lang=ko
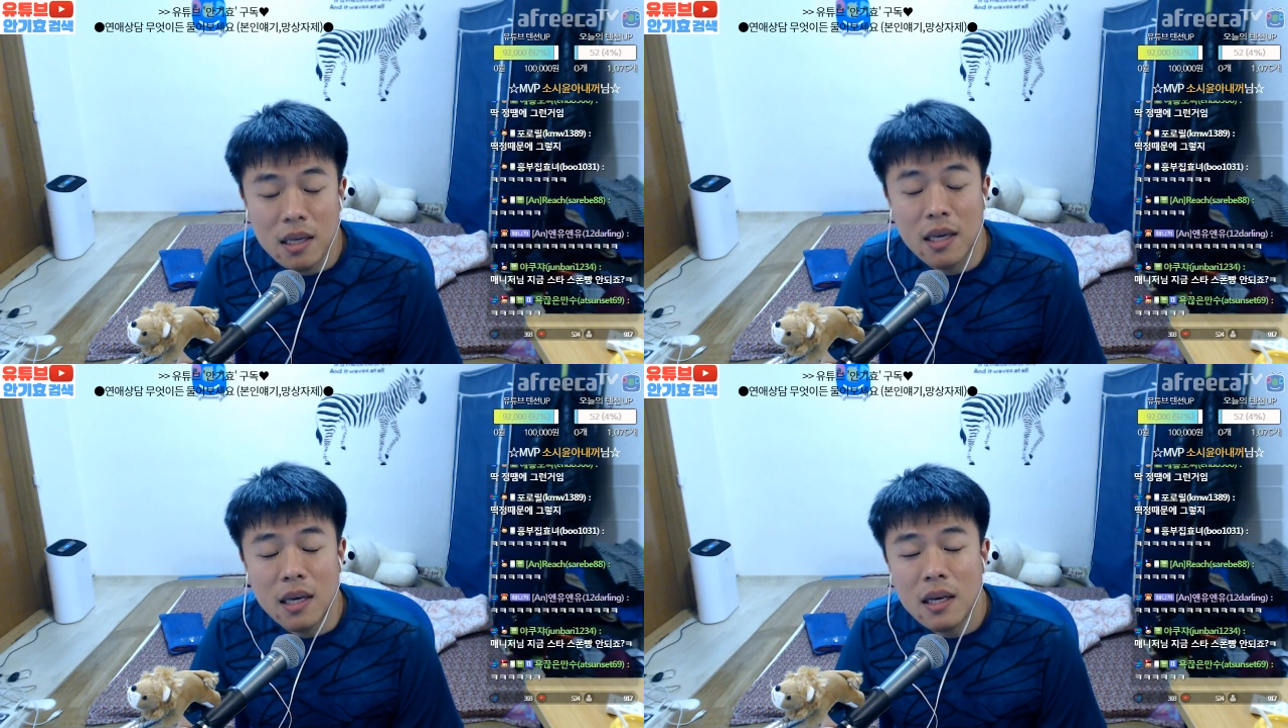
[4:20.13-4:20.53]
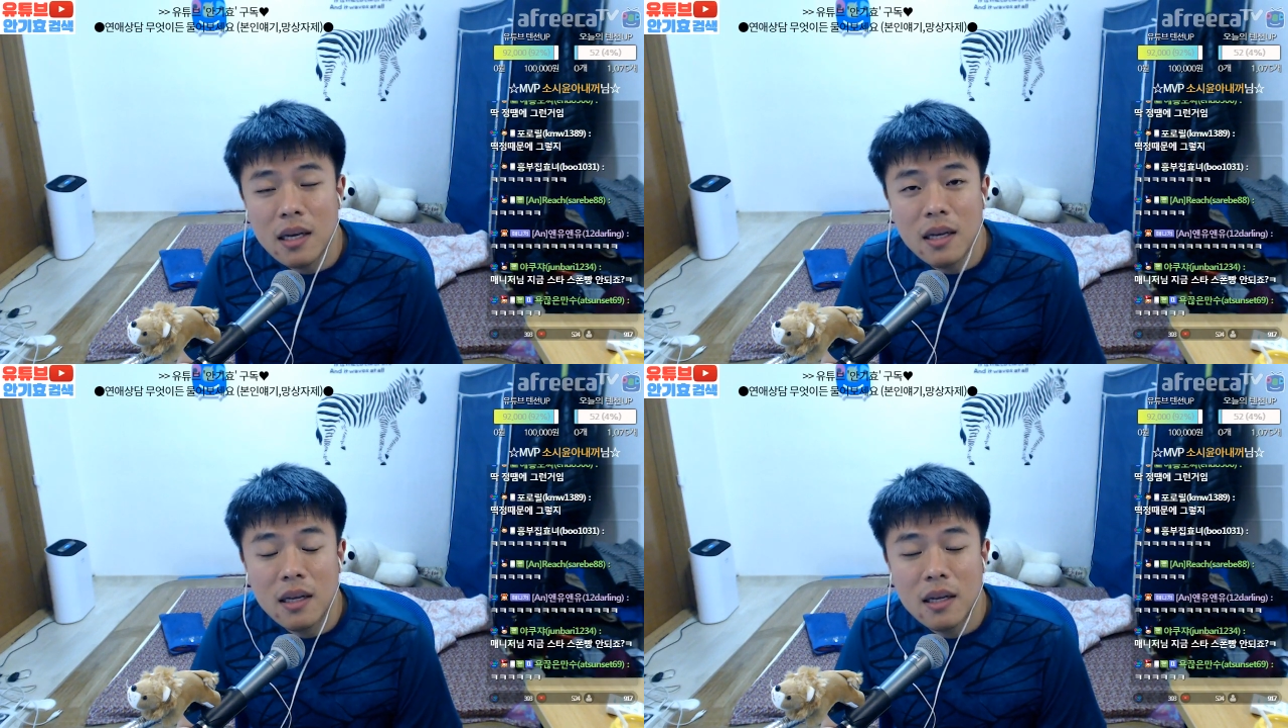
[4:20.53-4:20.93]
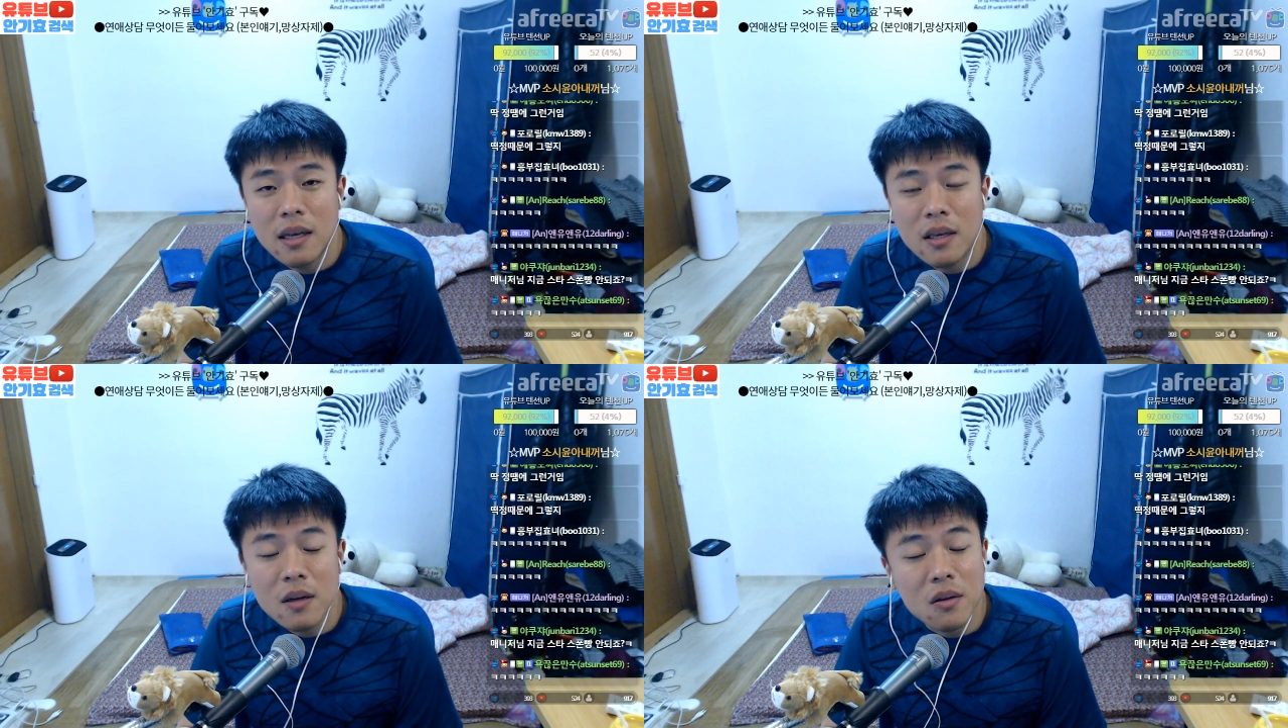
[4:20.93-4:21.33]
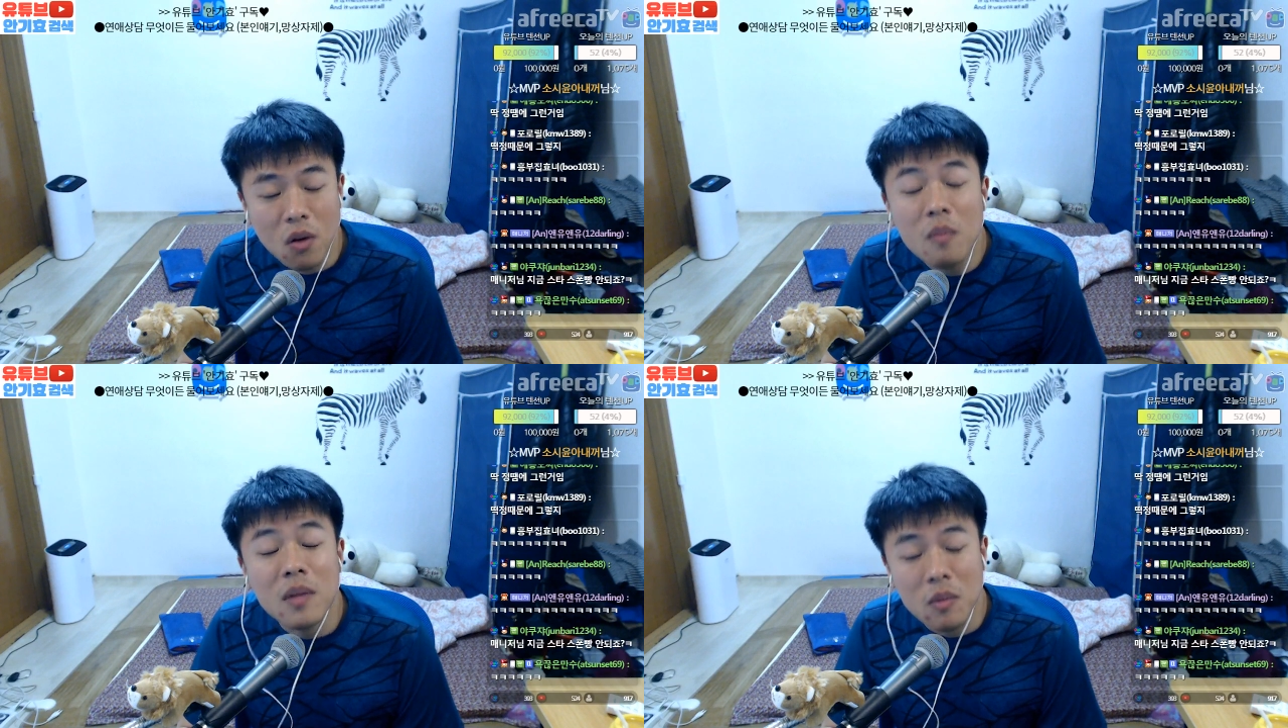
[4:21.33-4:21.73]
예, 이건
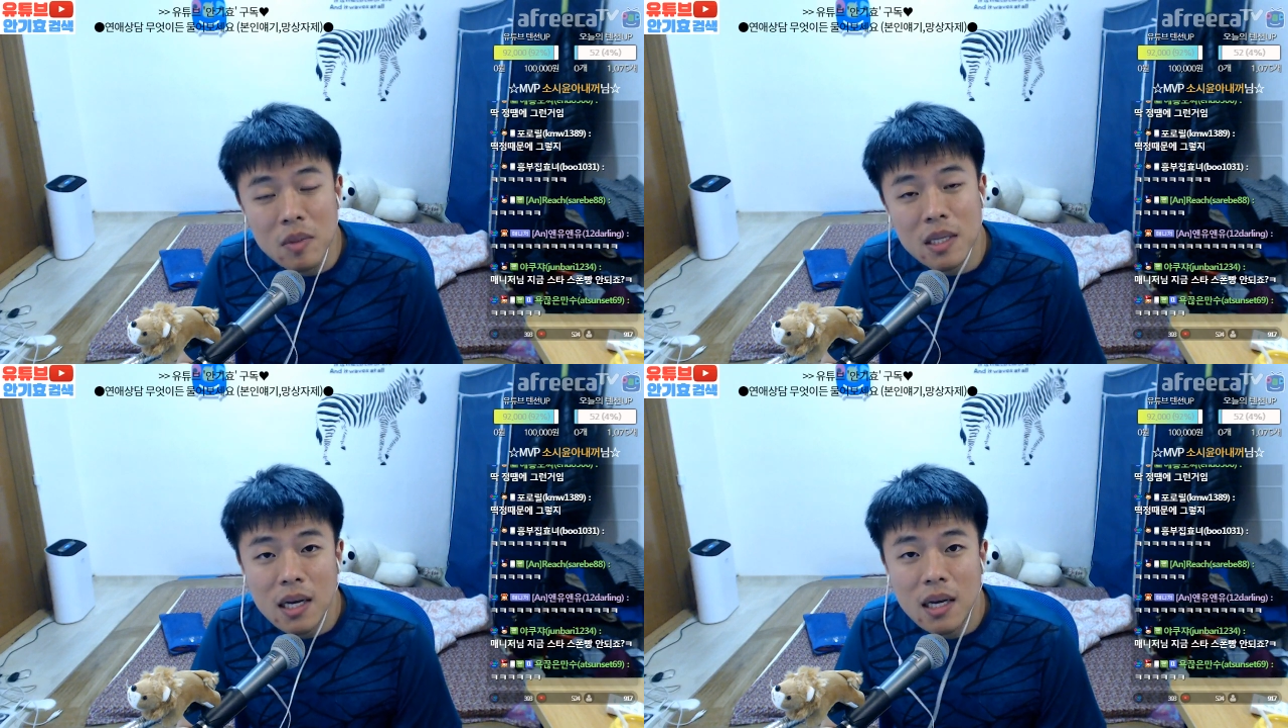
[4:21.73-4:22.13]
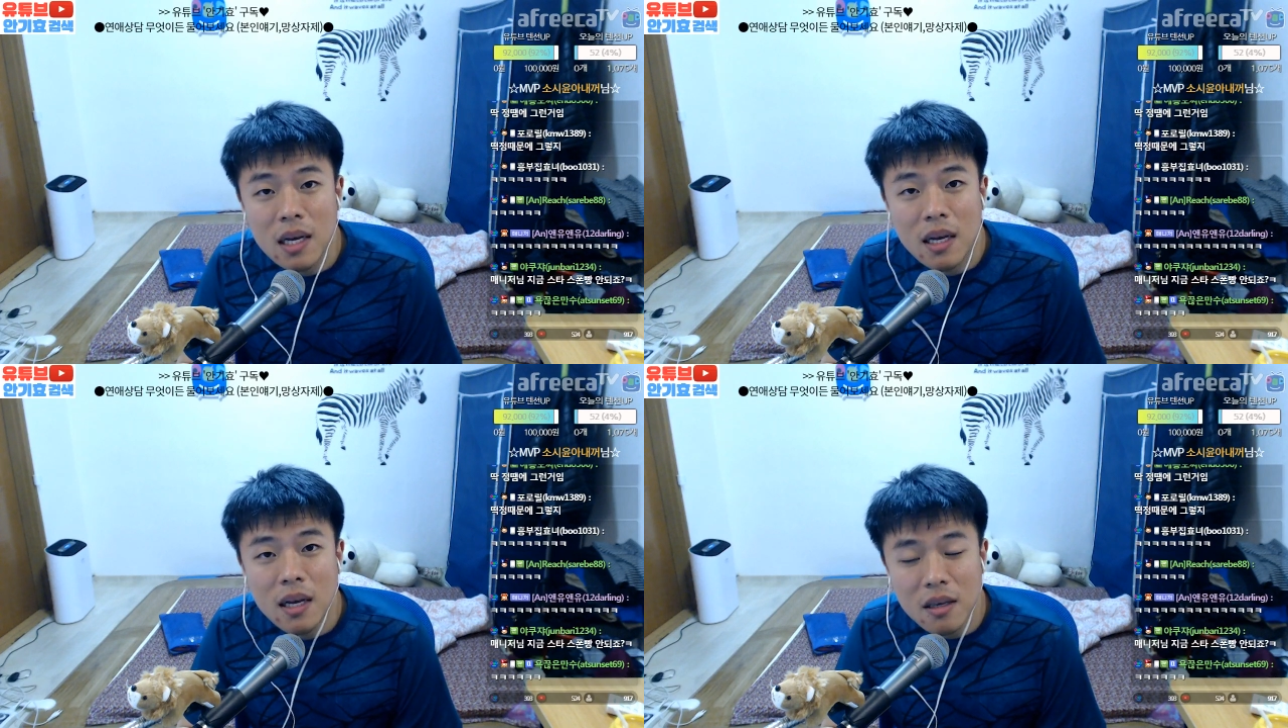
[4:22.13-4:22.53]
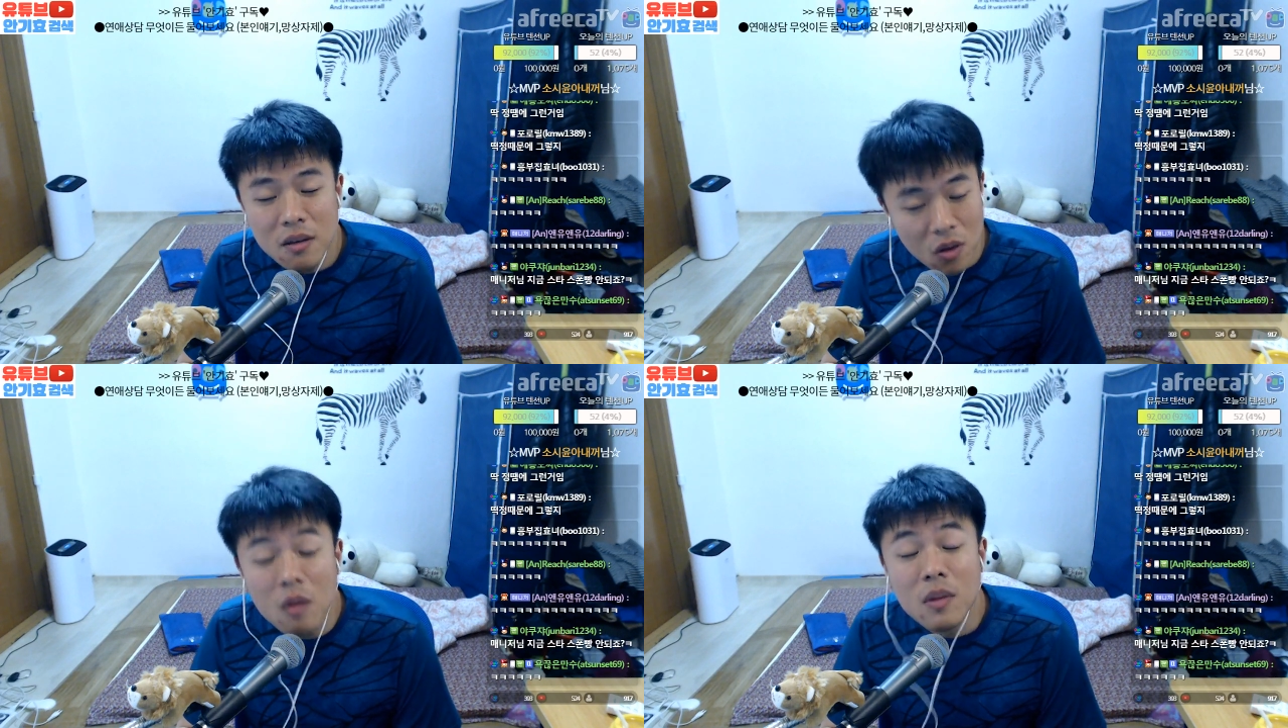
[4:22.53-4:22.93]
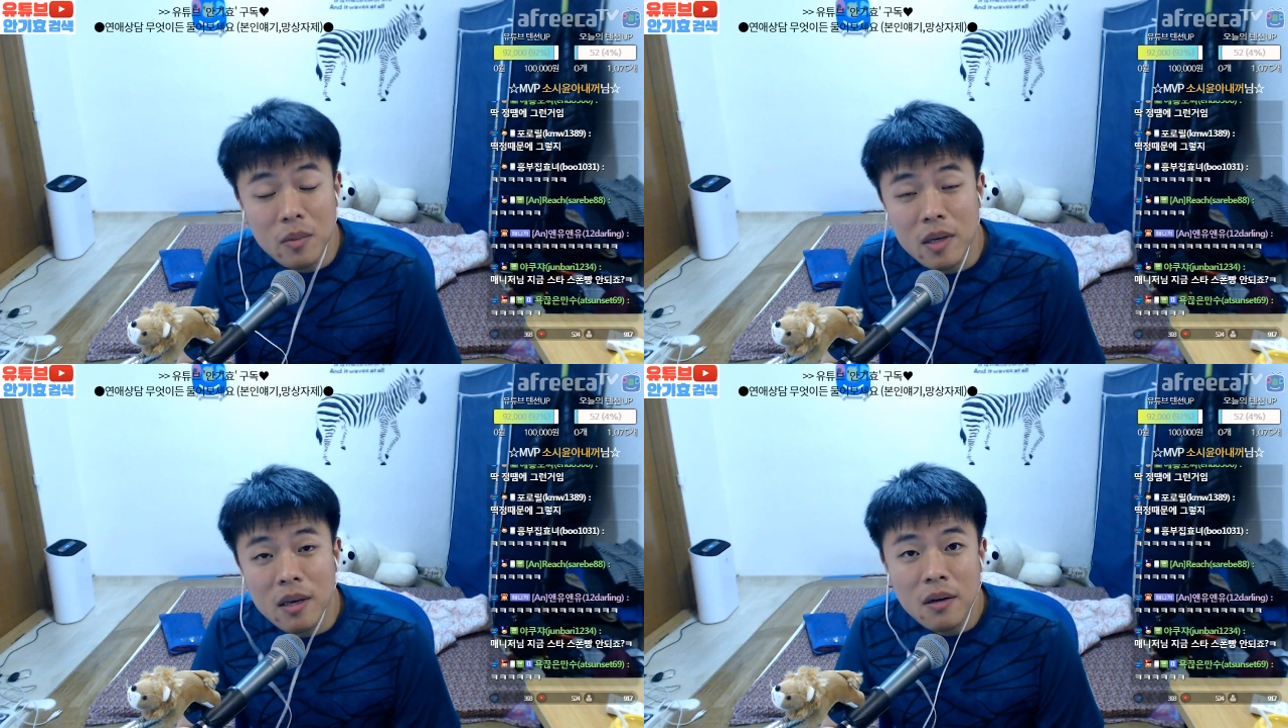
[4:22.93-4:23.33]
경험담입니다. 이건
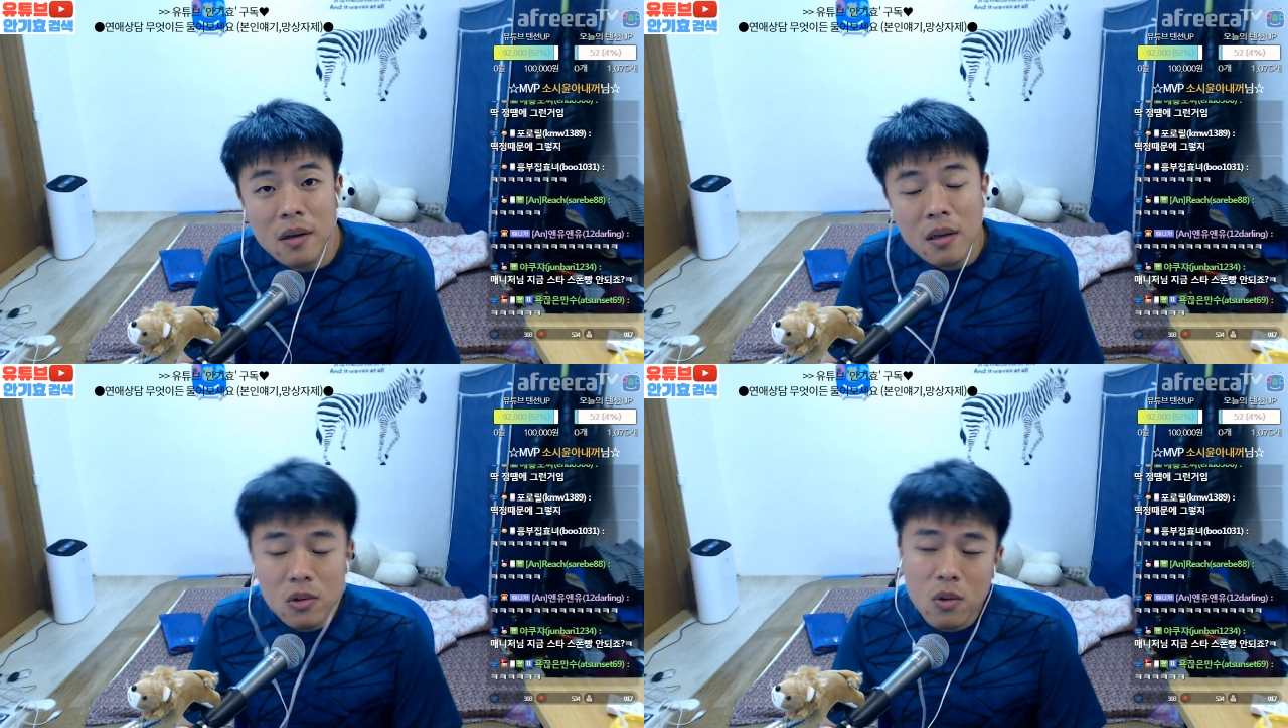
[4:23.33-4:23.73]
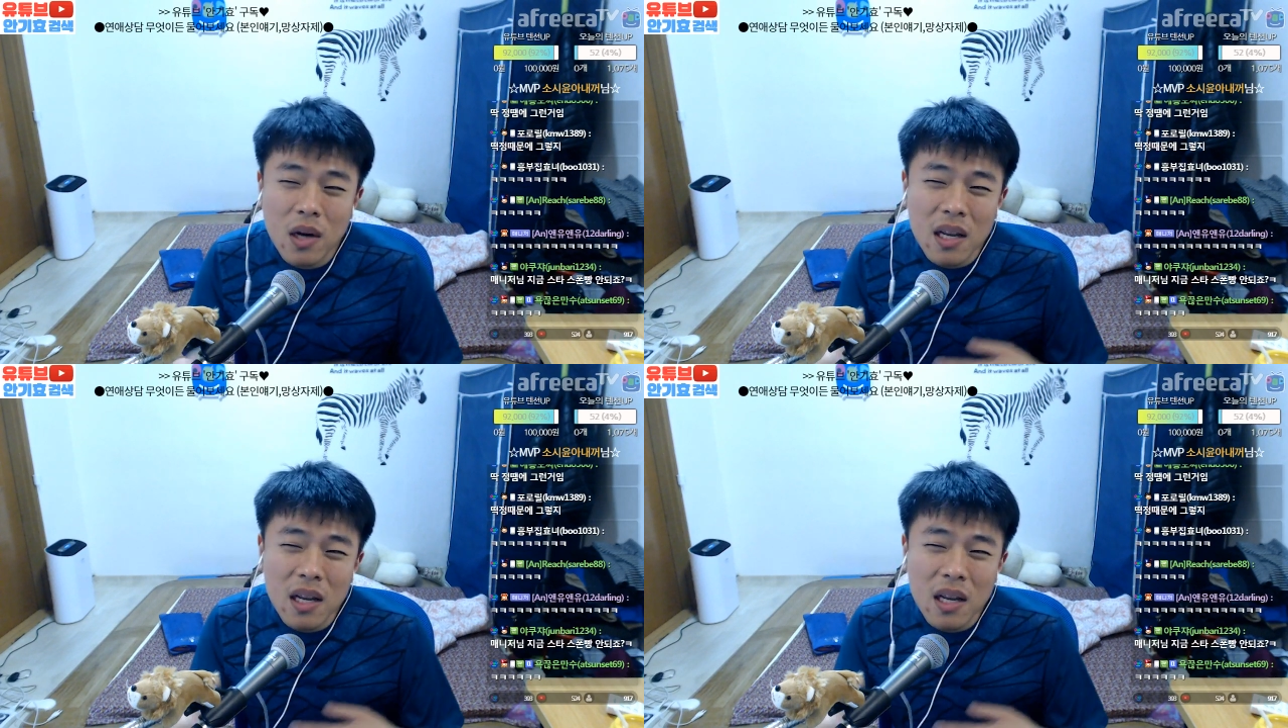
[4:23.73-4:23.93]
경험담이에요. 서로 간에